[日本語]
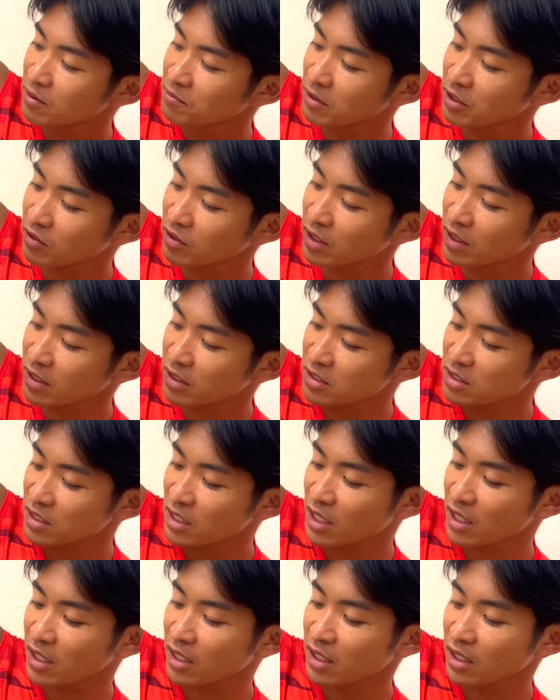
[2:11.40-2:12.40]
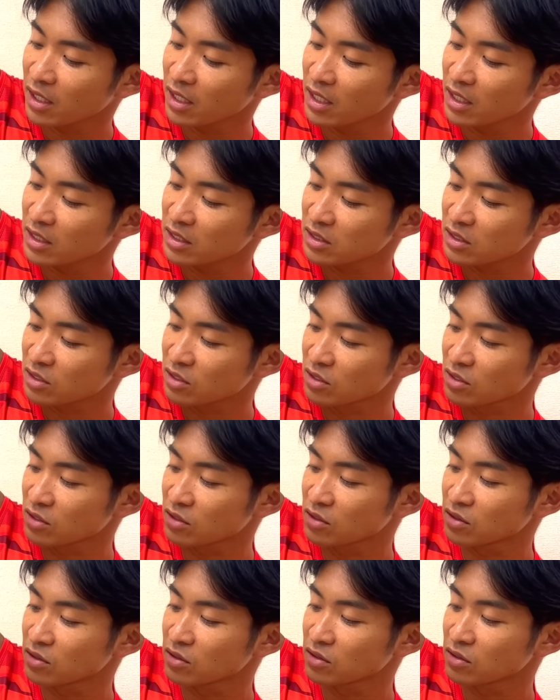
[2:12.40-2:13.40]
まあ、言うたらですね、えー、
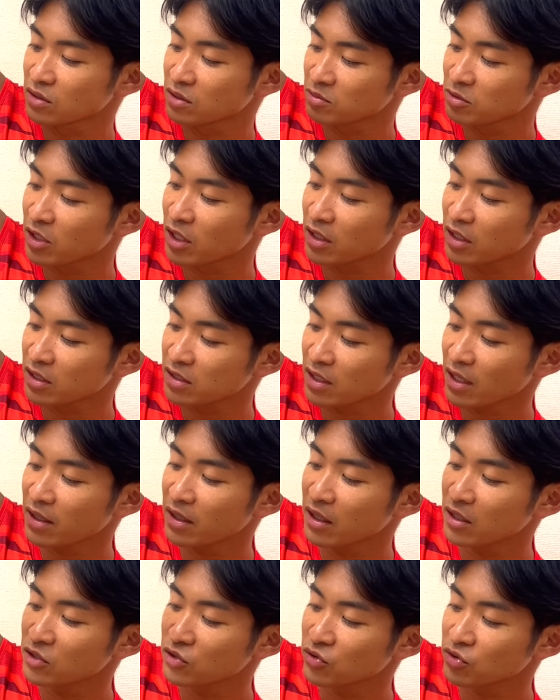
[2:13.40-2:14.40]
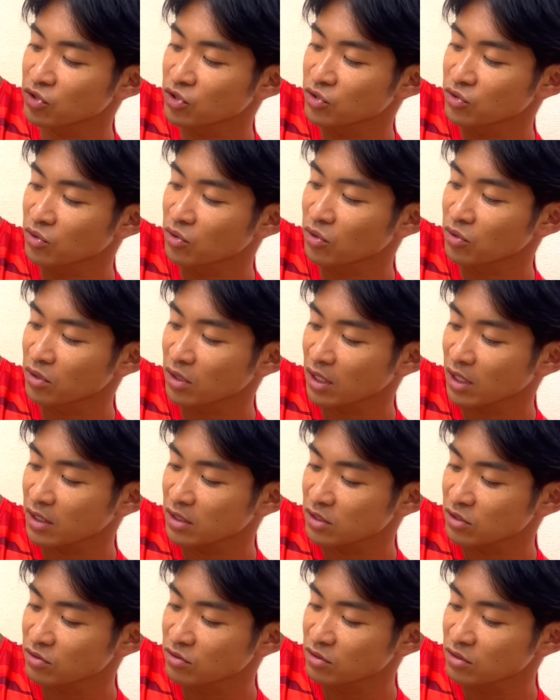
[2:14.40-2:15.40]
レースに向けて最大の調子を、
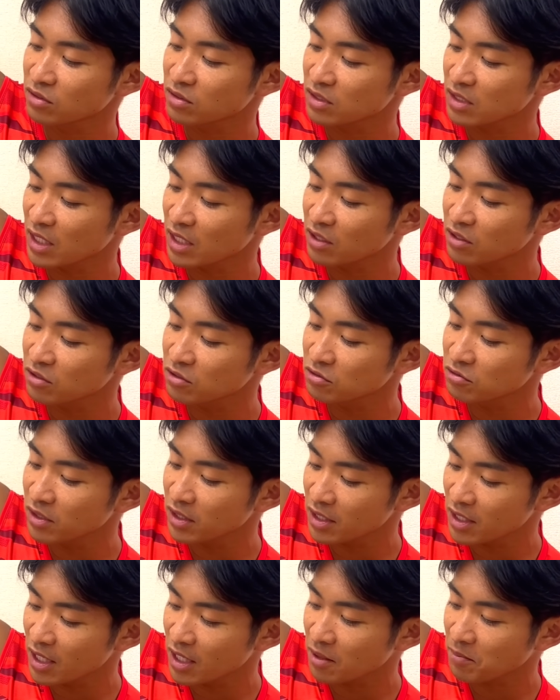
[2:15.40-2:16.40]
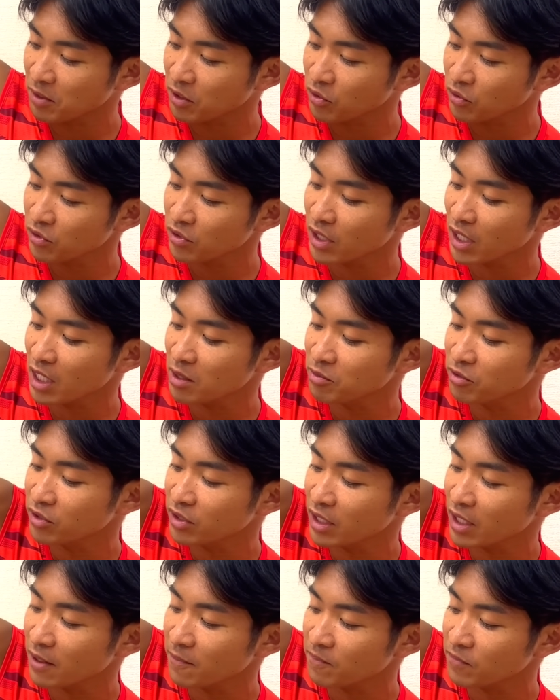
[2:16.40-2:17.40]
えー、作っていく上で、まあ、どういう配分
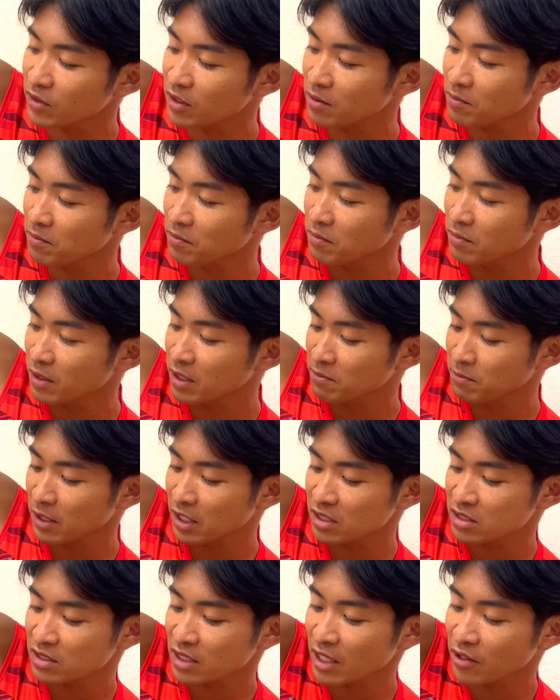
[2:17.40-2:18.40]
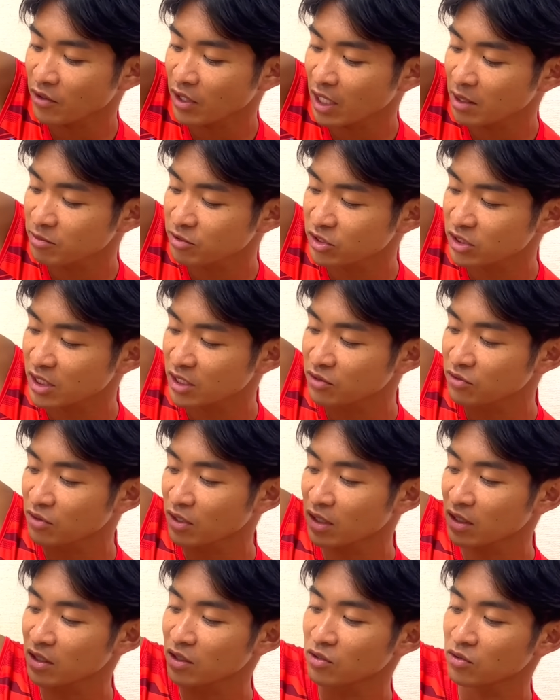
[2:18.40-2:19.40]
でペース帯を配分していくの
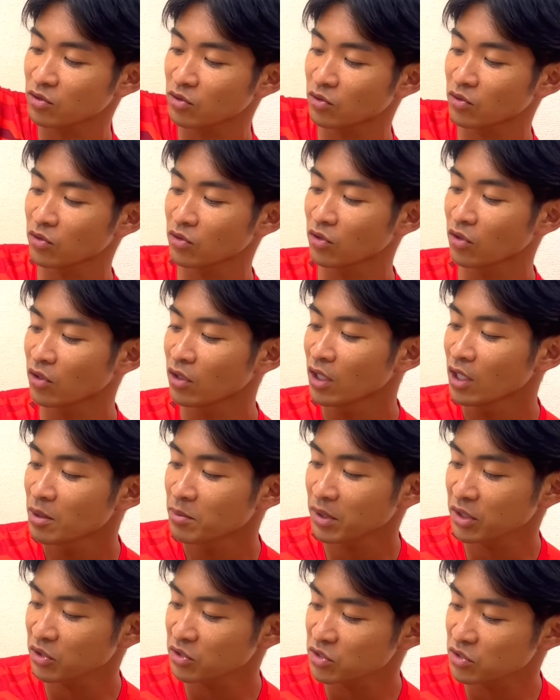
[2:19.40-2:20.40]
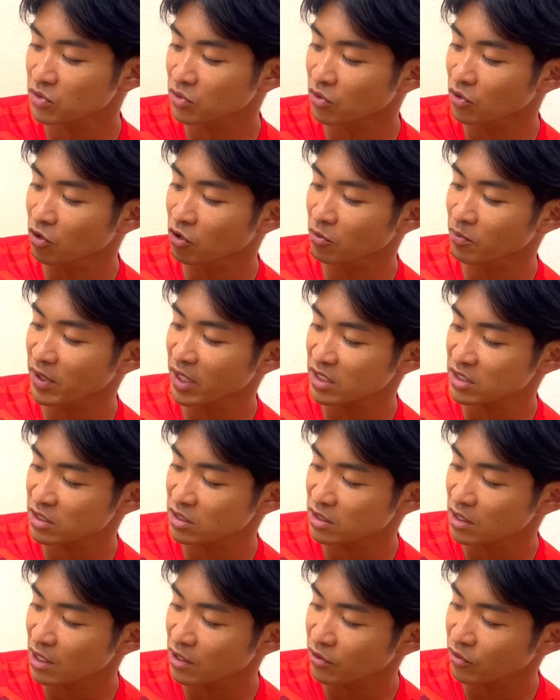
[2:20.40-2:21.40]
かっていうところの、まあ、一つのこう目
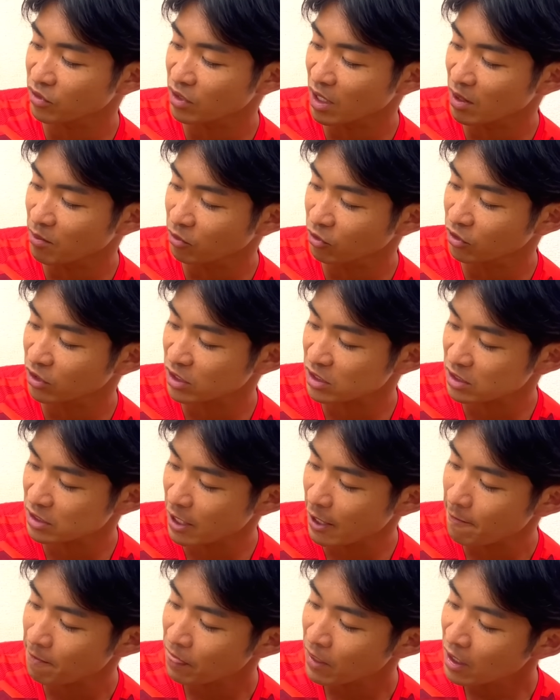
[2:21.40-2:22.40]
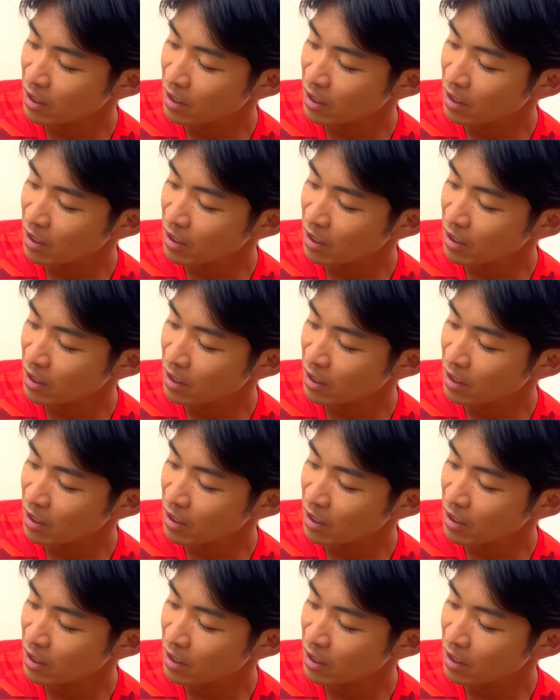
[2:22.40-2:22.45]
安になるようなものですね。